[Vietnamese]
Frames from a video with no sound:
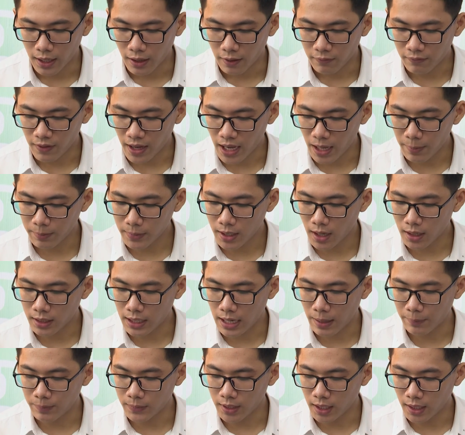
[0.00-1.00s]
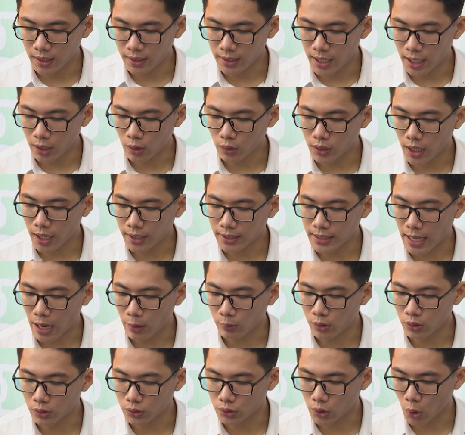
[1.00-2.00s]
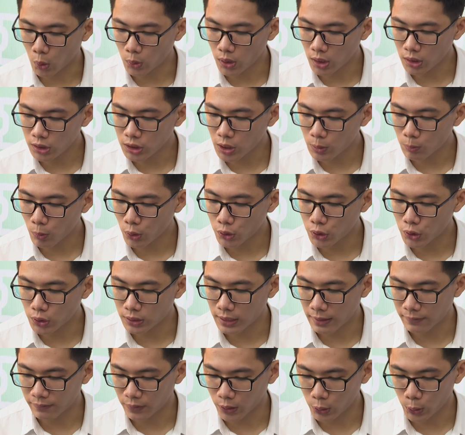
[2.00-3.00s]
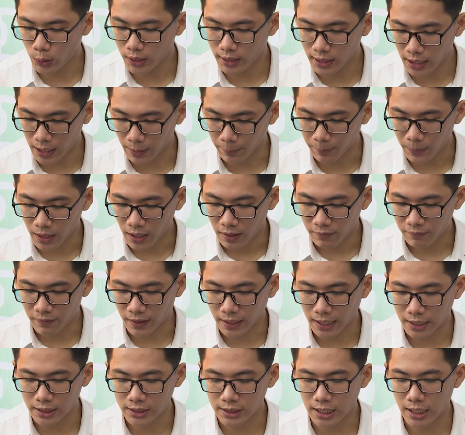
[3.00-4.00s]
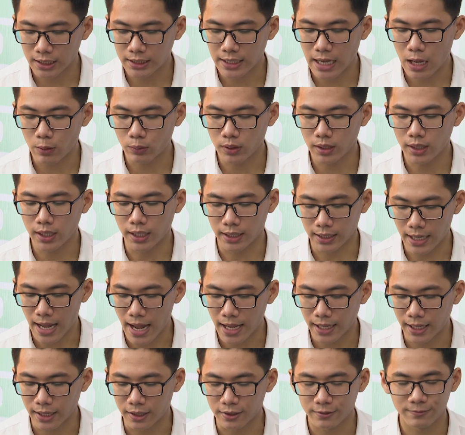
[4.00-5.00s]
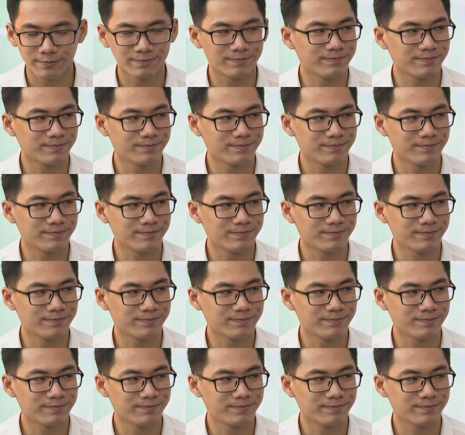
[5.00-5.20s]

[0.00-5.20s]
Và em cần làm gì để có thể tạo được chỗ đứng trong môi trường làm việc chuyên nghiệp và cạnh tranh cao như hiện nay ạ? À?